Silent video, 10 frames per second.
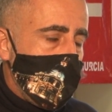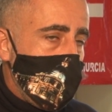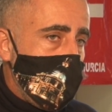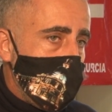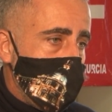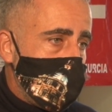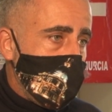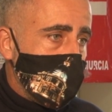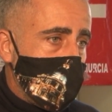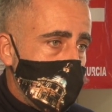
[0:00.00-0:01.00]
Y en los
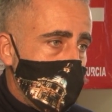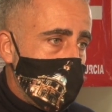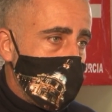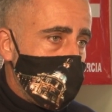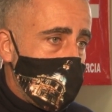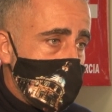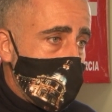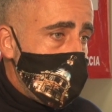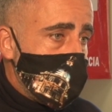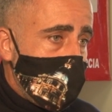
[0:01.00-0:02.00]
siguientes tres
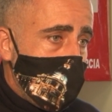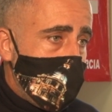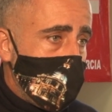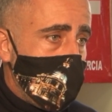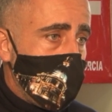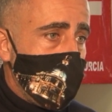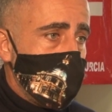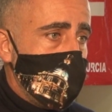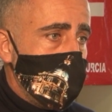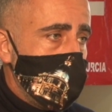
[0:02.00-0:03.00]
años, en el peor de los
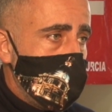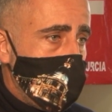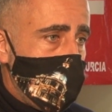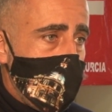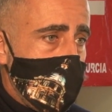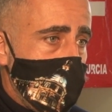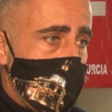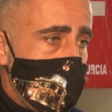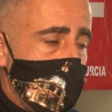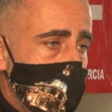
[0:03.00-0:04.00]
casos, podría
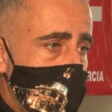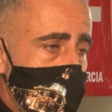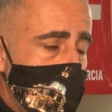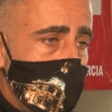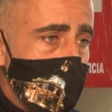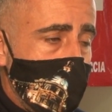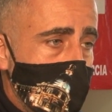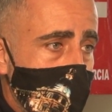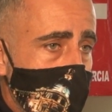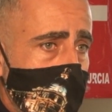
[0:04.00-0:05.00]
ascender a 1.100.000.